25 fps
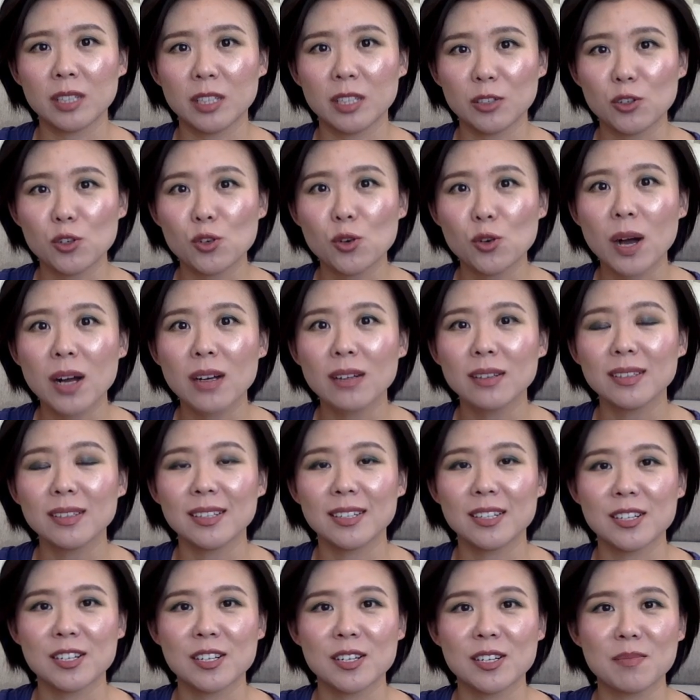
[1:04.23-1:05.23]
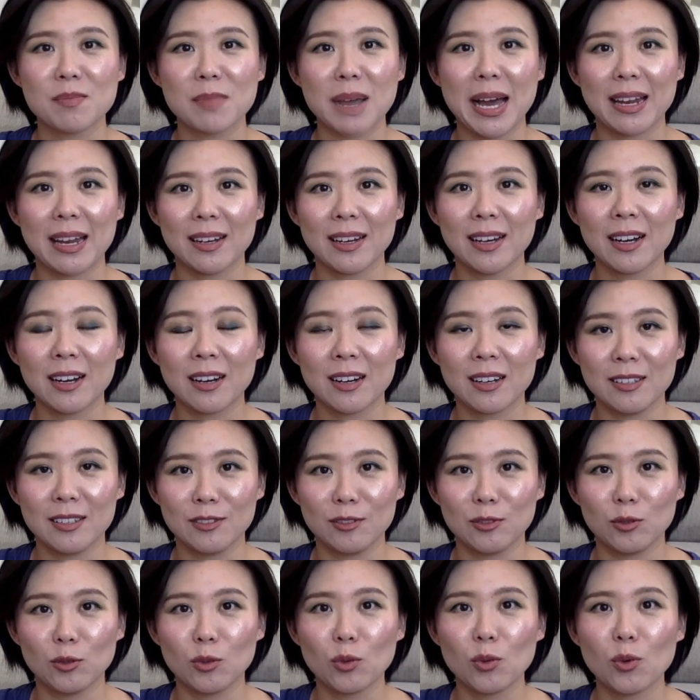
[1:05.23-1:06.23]
底妆也是买了
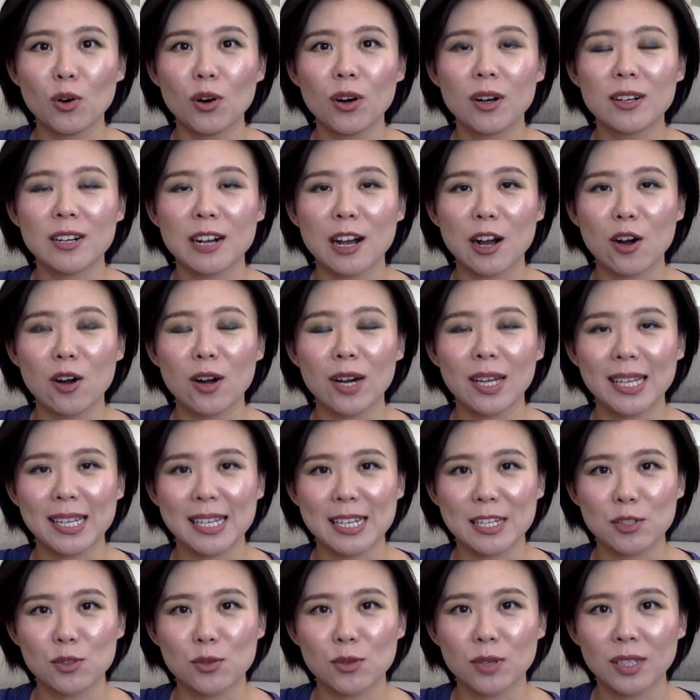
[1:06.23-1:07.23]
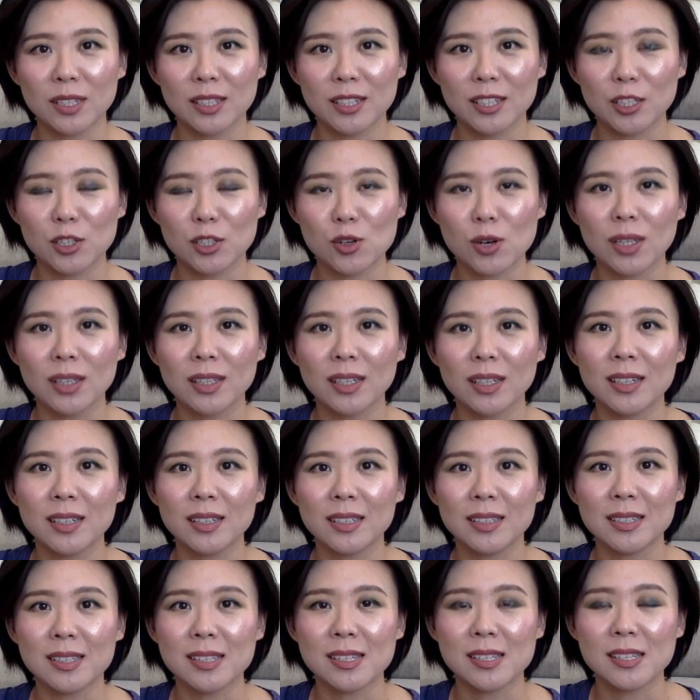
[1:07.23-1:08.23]
很多，然后给大家做了底妆的
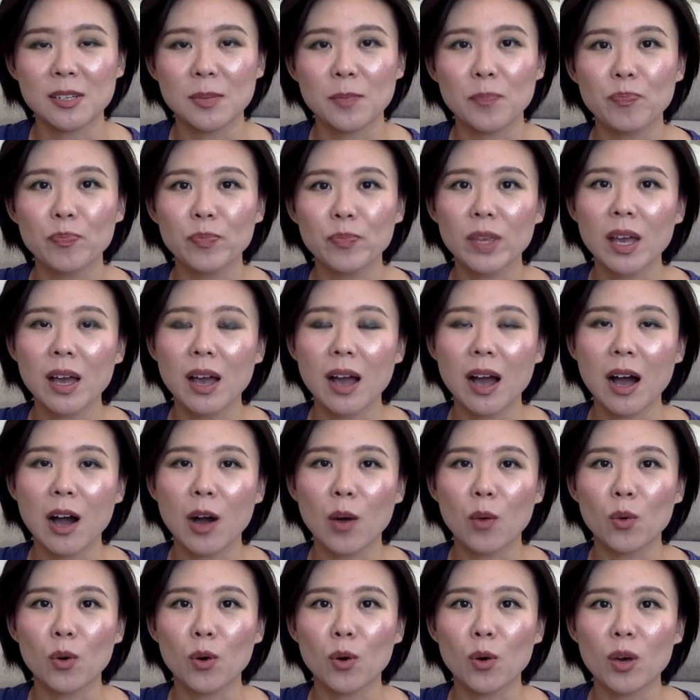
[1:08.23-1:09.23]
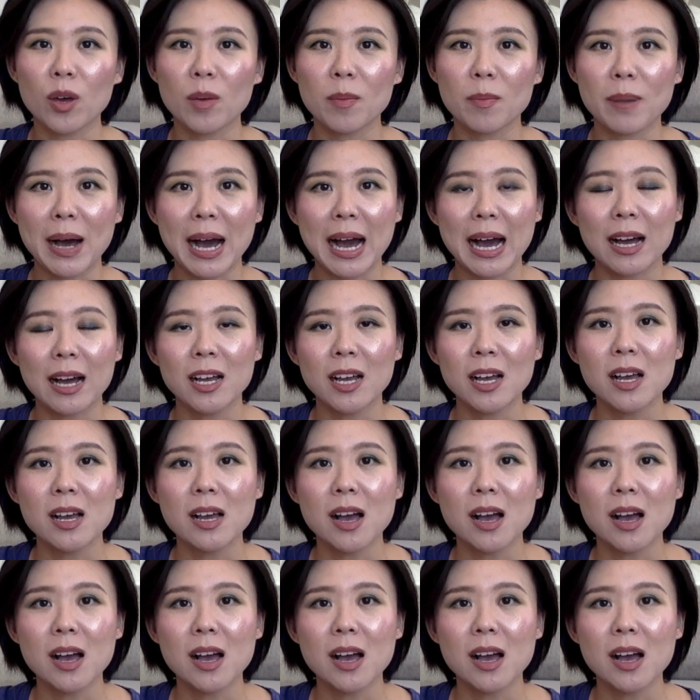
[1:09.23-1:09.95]
合集啊，我会把。